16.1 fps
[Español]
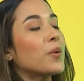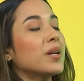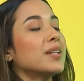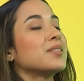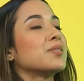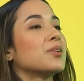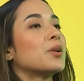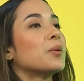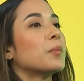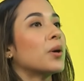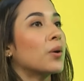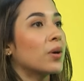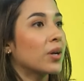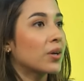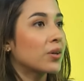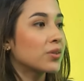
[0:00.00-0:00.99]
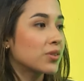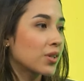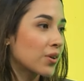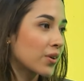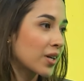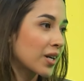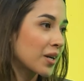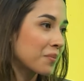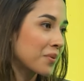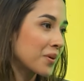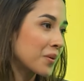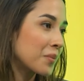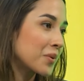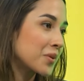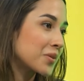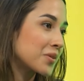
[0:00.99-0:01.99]
¿Cuáles son los mejores consejos que le
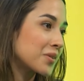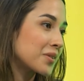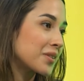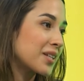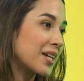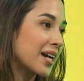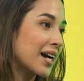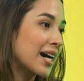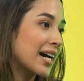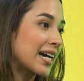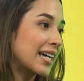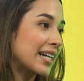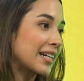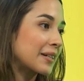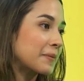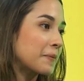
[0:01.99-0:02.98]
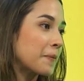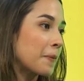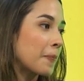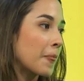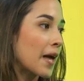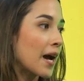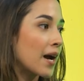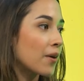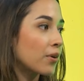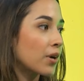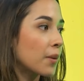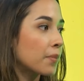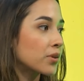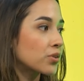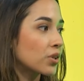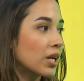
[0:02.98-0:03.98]
podemos dejar a una
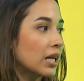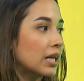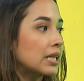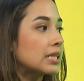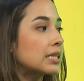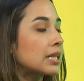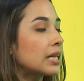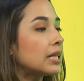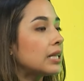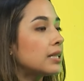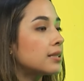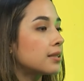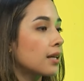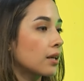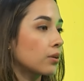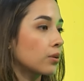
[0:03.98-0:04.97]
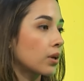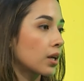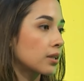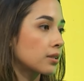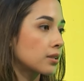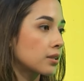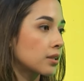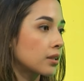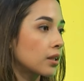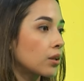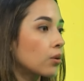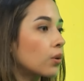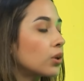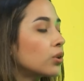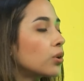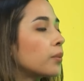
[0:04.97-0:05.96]
persona que esté iniciando en ese sentido
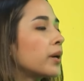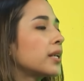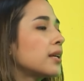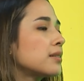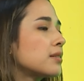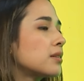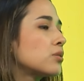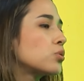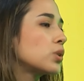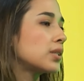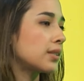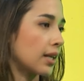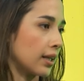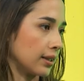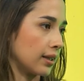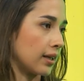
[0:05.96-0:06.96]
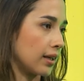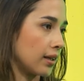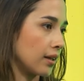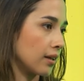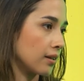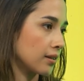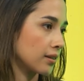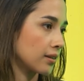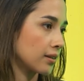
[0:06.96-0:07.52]
cuando vaya a hacer su estrategia?